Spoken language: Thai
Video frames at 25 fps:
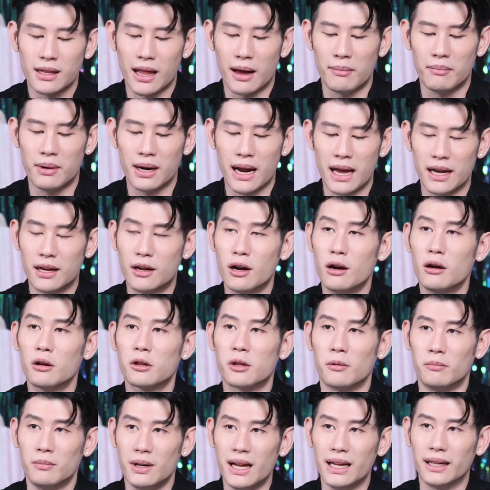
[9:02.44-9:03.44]
ทำอะไรก็
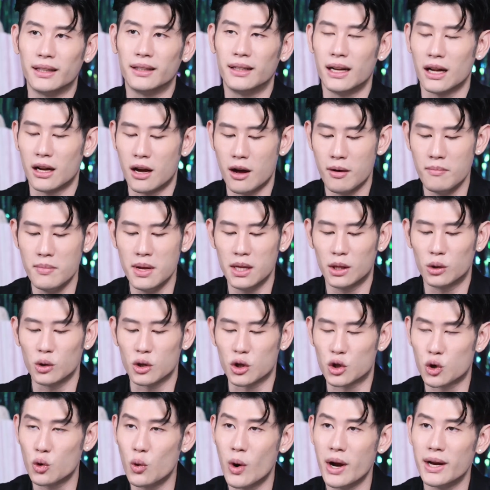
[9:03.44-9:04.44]
สำเร็จแล้วก็มีตั
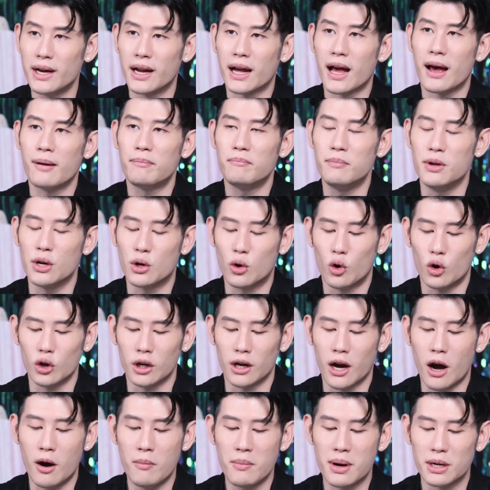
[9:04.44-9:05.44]
วช่วยนะครับมีคน
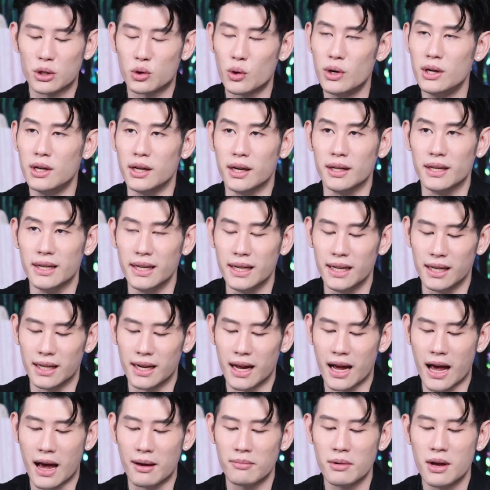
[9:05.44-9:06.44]
เข้ามาช่วยเหลือดี
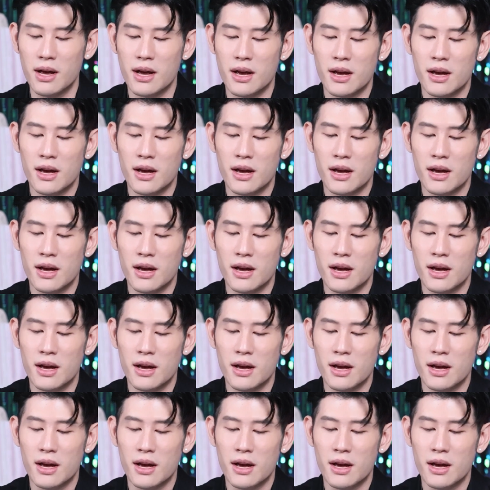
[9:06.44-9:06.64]
นะครับ